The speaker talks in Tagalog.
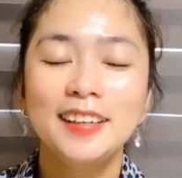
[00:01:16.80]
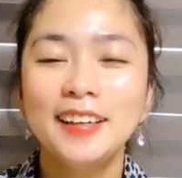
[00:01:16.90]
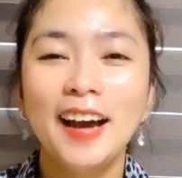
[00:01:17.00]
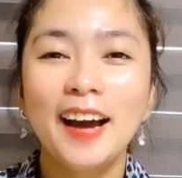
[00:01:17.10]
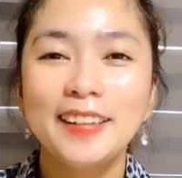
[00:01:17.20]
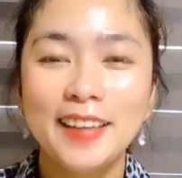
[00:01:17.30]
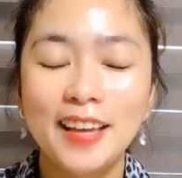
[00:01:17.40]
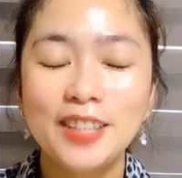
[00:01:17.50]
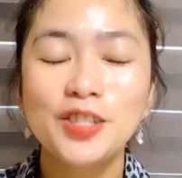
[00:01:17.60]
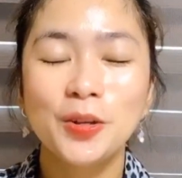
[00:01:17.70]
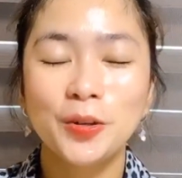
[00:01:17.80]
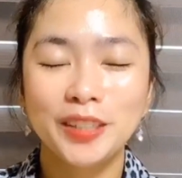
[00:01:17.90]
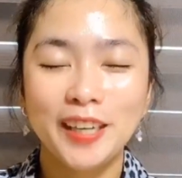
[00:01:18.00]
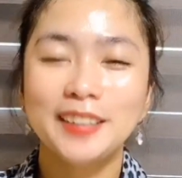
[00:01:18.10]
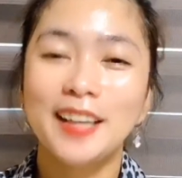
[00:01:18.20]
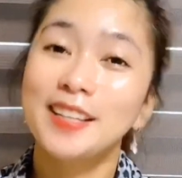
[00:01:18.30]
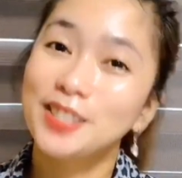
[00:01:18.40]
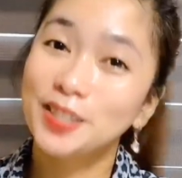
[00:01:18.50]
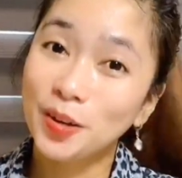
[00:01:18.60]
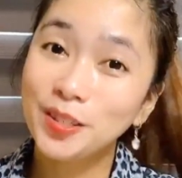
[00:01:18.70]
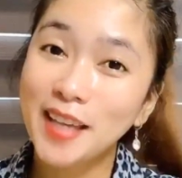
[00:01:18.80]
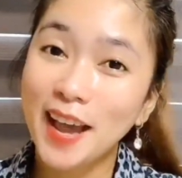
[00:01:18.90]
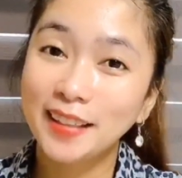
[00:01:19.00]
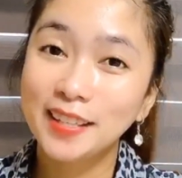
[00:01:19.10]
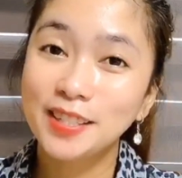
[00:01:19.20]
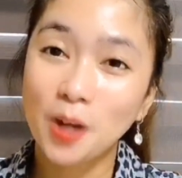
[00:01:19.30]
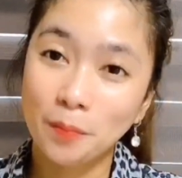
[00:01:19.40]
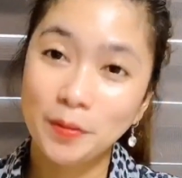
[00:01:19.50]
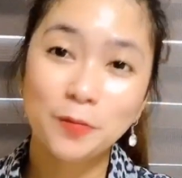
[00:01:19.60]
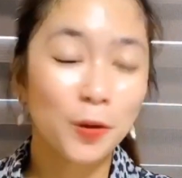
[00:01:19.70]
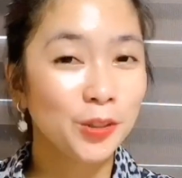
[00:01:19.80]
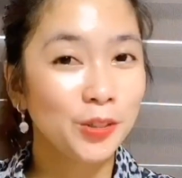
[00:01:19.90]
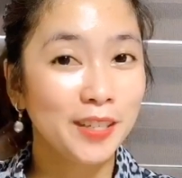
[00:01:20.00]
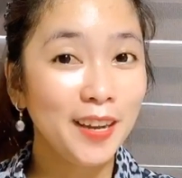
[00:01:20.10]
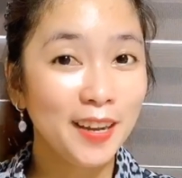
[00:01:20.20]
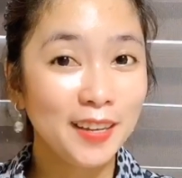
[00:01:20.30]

Ayan, so okay, let's go sa ating topic for today.